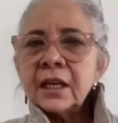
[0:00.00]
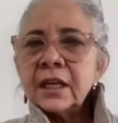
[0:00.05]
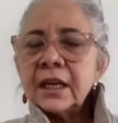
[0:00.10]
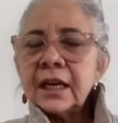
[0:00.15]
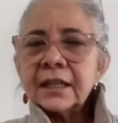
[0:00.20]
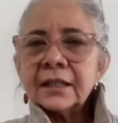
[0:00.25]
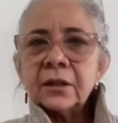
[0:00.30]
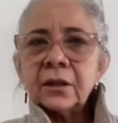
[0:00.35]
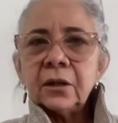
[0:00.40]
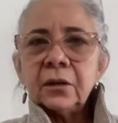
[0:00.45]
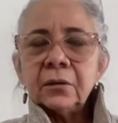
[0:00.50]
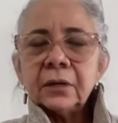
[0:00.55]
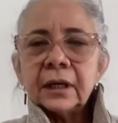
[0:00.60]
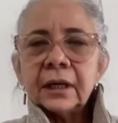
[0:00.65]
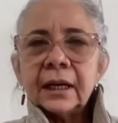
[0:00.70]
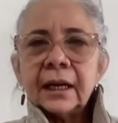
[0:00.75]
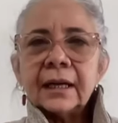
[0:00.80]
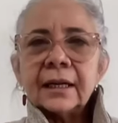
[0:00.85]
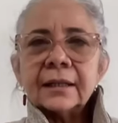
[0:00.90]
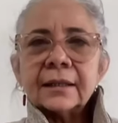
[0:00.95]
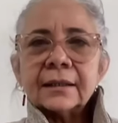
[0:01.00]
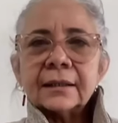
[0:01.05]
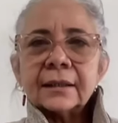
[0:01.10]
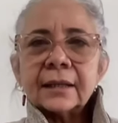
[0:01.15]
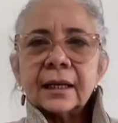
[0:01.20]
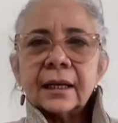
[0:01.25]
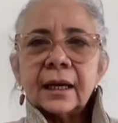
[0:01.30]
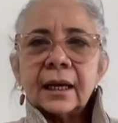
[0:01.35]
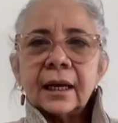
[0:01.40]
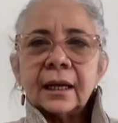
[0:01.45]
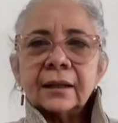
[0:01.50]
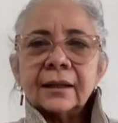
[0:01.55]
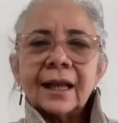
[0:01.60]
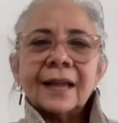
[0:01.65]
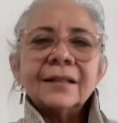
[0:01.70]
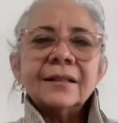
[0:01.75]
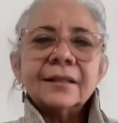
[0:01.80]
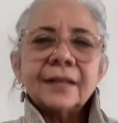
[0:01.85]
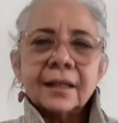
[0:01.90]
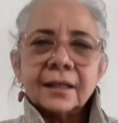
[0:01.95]
Y eso es eh,
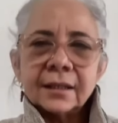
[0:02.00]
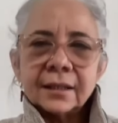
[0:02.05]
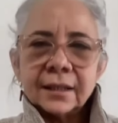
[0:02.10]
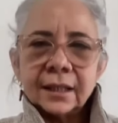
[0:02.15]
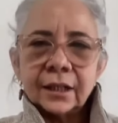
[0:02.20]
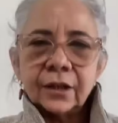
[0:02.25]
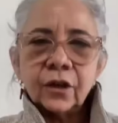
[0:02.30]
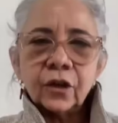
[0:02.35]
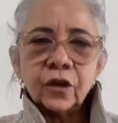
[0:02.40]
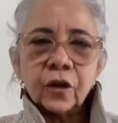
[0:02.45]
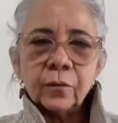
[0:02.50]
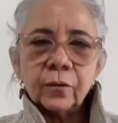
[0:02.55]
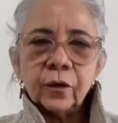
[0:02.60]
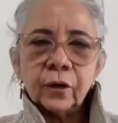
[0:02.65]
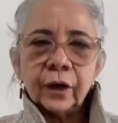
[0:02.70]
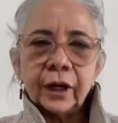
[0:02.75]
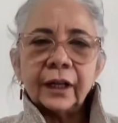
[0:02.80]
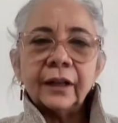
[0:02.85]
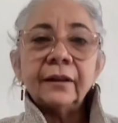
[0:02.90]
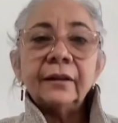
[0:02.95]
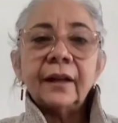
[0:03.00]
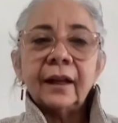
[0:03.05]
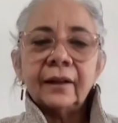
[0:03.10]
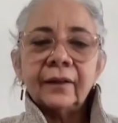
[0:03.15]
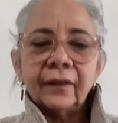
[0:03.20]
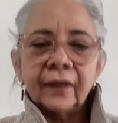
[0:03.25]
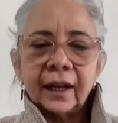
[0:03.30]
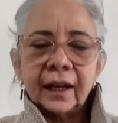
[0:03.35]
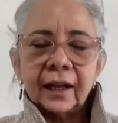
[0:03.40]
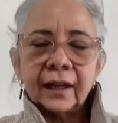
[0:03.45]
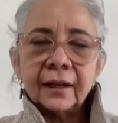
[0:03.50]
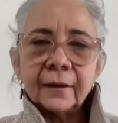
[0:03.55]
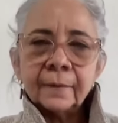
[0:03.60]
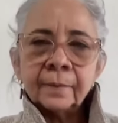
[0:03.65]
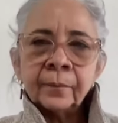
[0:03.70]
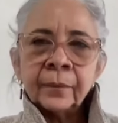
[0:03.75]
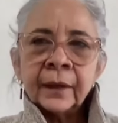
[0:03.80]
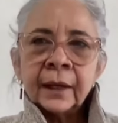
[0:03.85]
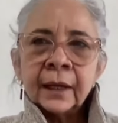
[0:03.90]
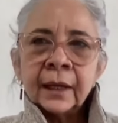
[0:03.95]
tan sencillo como
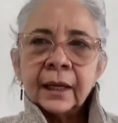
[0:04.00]
entender